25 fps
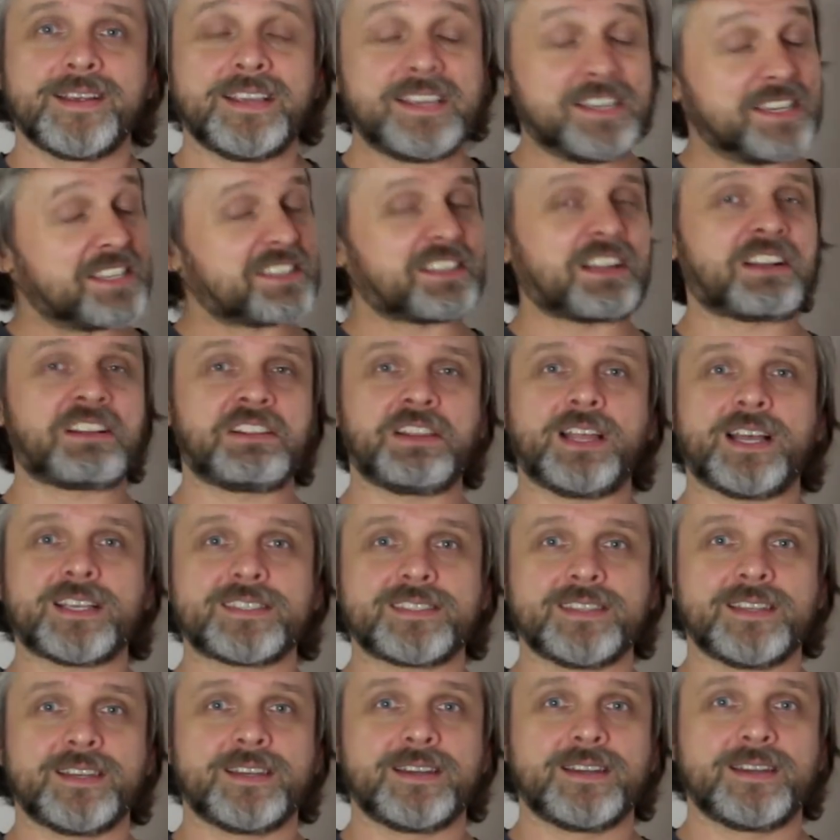И это
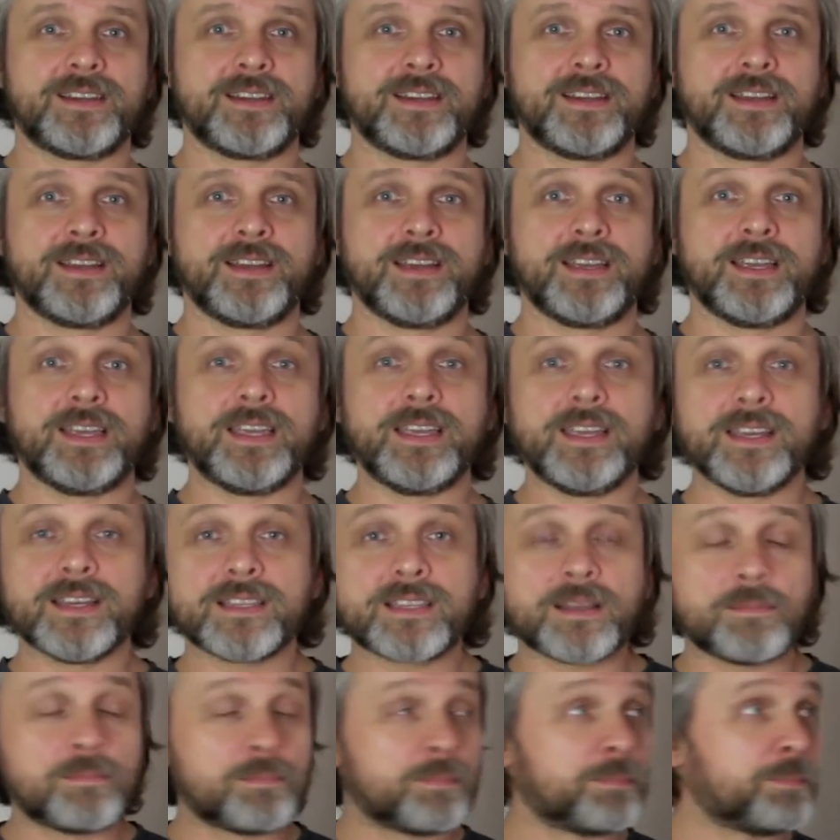классно. И
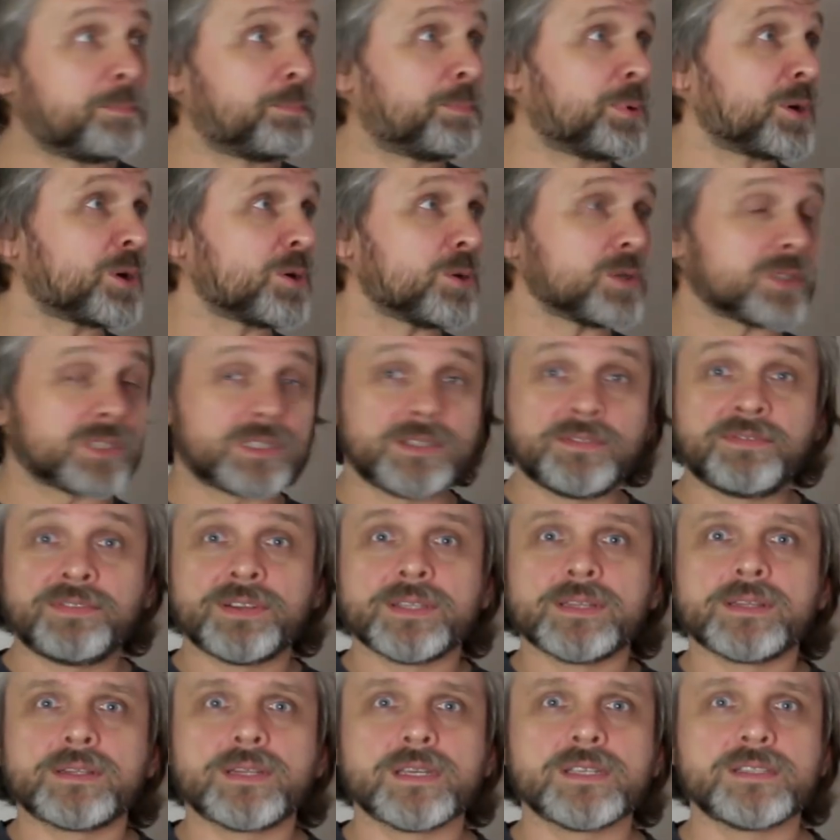это просто
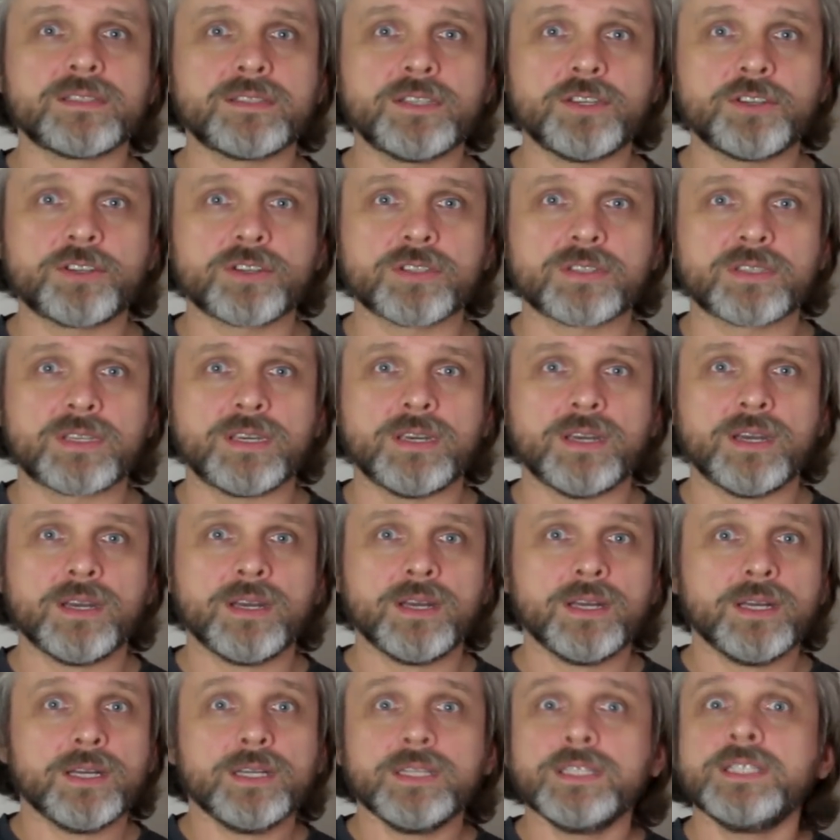фантастически
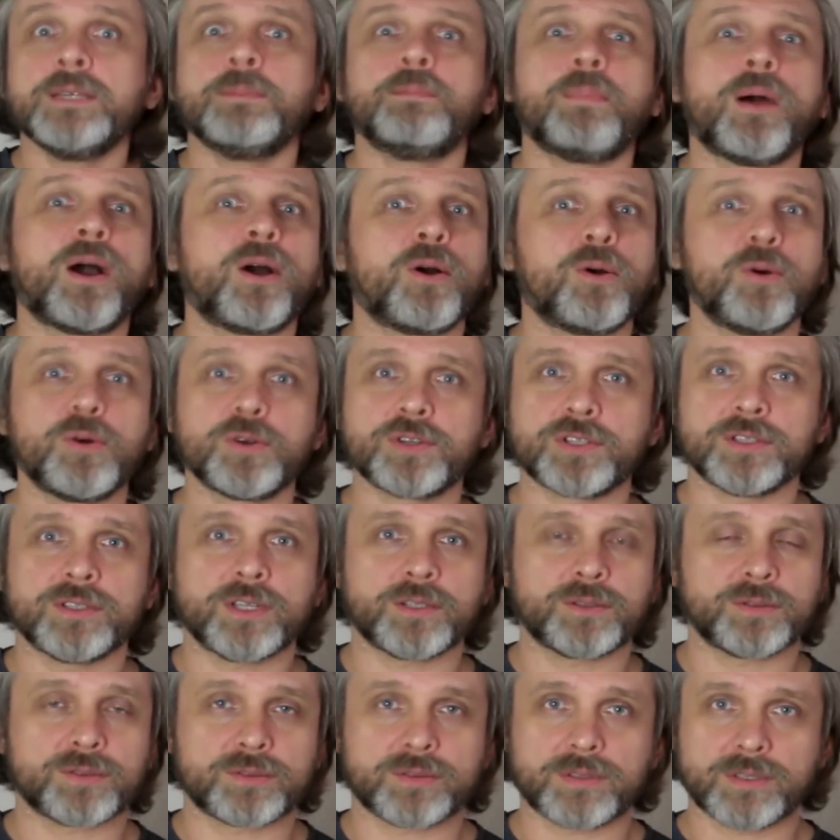не похоже
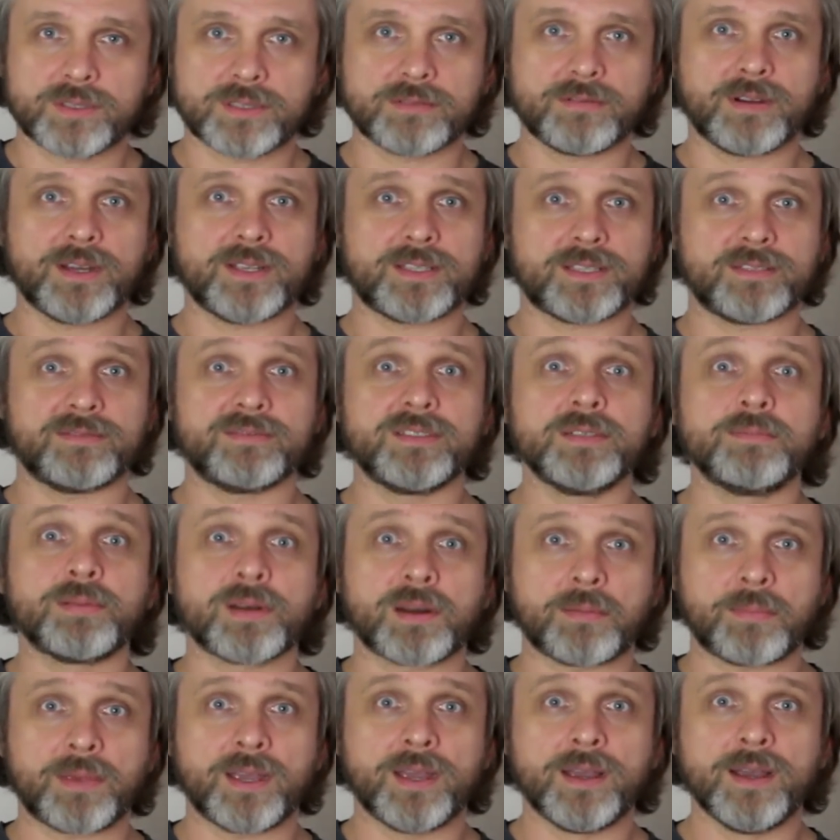на то, что называется
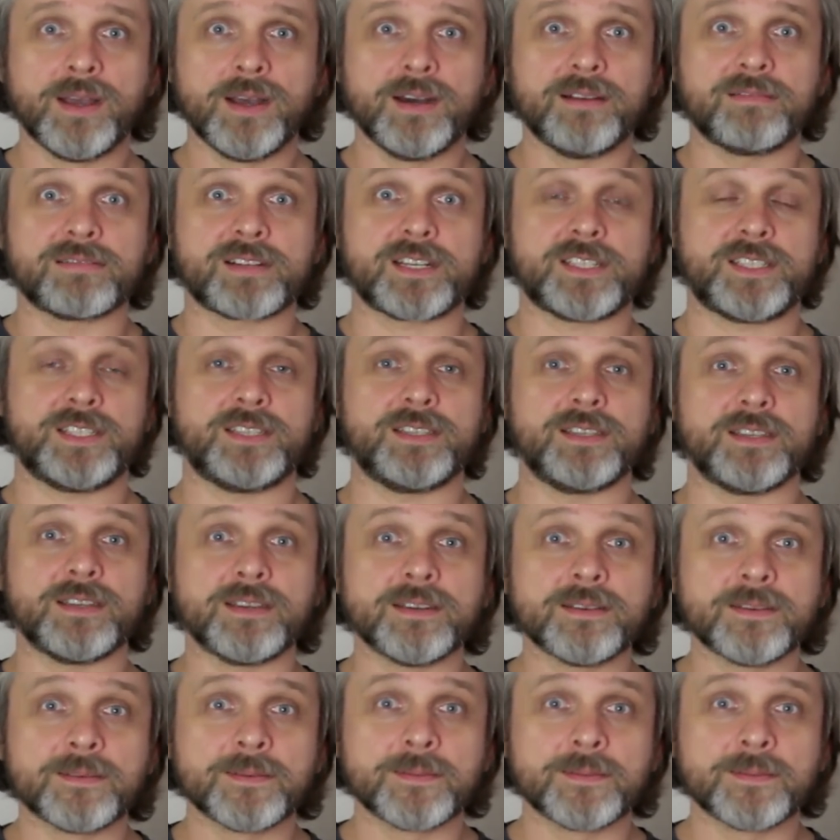выборами в России.